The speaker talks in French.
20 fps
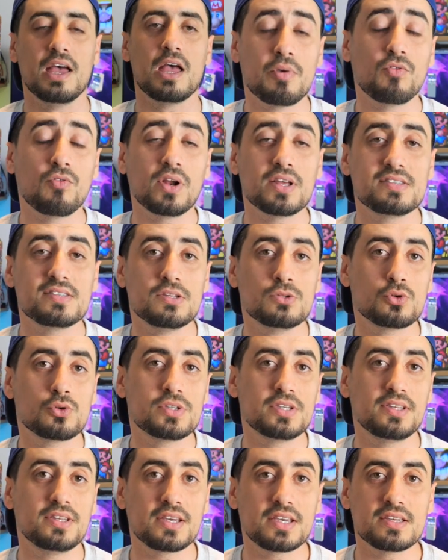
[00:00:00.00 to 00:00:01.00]
Mais voilà, c'est une
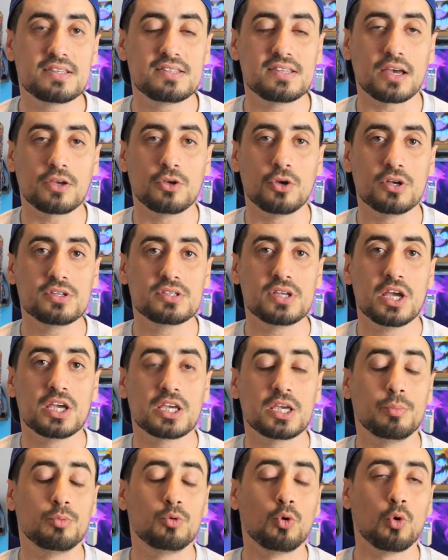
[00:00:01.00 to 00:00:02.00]
société qui est sérieuse,
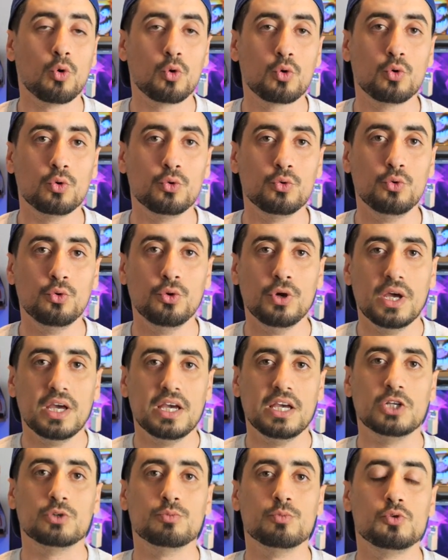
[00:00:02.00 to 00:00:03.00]
qui est plutôt reconnue
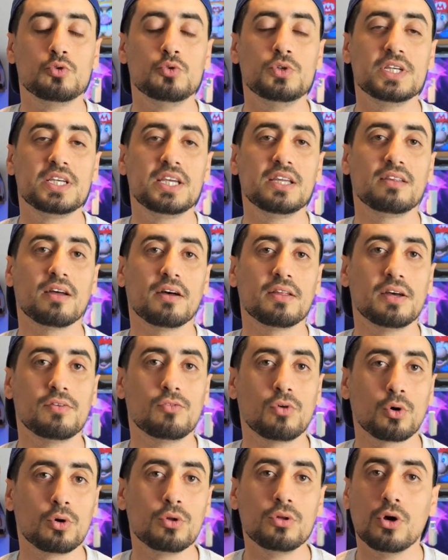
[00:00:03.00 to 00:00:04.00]
et je me suis dit qu'il à en
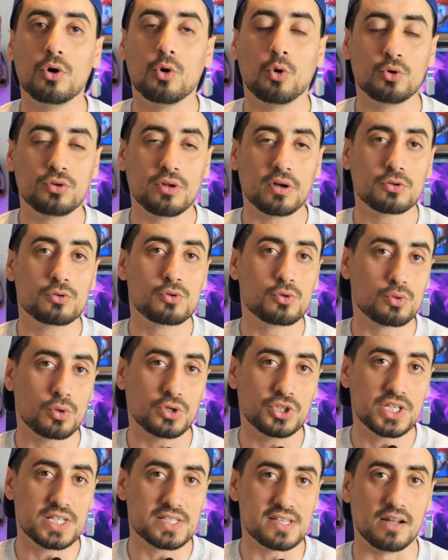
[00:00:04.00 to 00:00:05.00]
avoir une, autant que ce
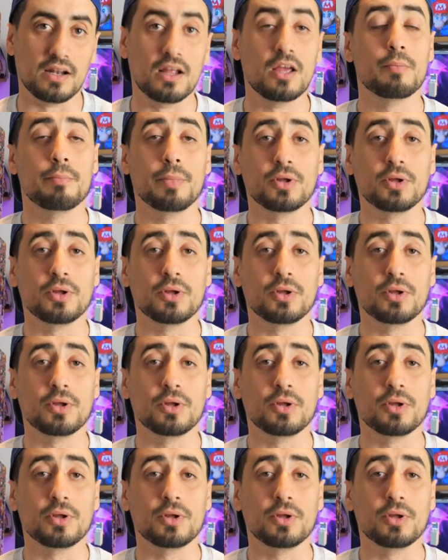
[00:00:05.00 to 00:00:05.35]
soit chez elle.